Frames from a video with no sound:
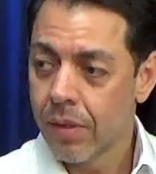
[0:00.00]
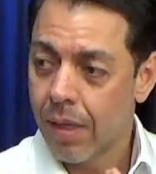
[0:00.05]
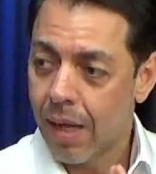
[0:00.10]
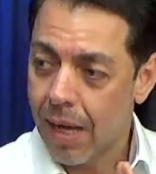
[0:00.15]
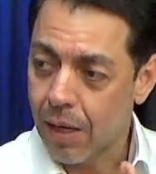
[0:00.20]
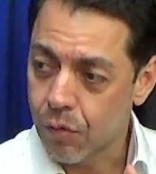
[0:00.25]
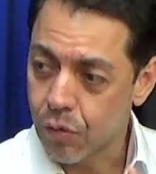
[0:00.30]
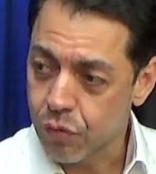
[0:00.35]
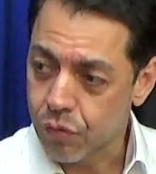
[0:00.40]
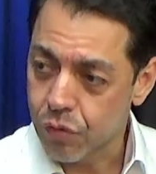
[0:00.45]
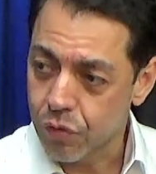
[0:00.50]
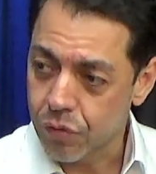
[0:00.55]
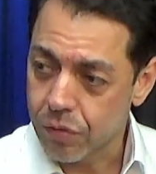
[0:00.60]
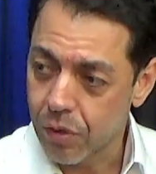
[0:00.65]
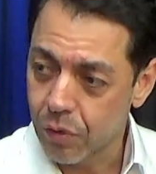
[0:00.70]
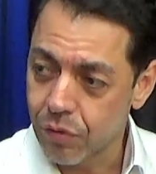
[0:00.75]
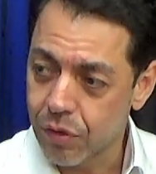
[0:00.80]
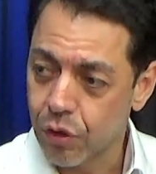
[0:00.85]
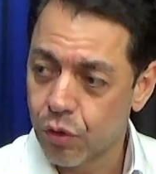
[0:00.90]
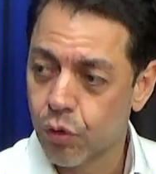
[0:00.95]
a
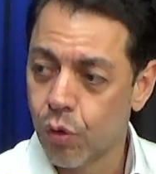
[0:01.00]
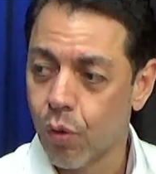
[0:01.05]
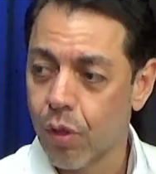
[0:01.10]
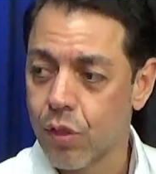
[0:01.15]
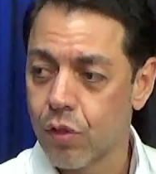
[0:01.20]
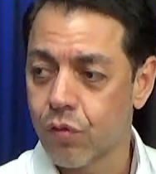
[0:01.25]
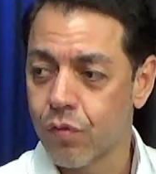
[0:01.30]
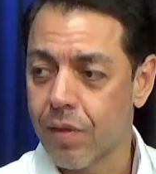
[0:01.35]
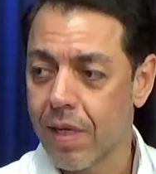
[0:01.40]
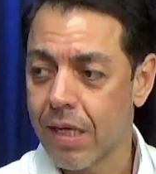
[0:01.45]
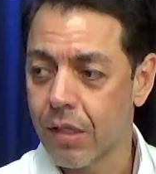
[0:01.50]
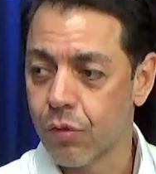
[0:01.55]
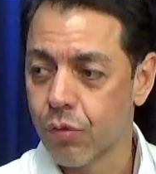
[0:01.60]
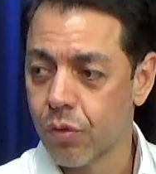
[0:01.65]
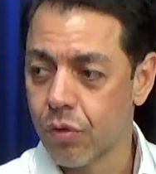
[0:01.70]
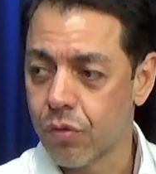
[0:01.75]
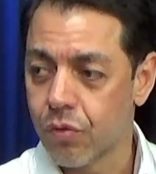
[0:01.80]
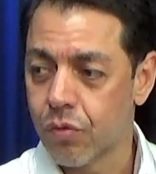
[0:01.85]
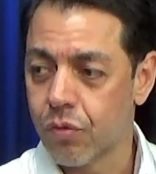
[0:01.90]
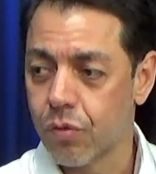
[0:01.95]
construção de dois
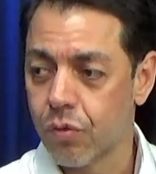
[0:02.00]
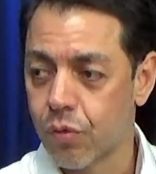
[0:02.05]
viadutos,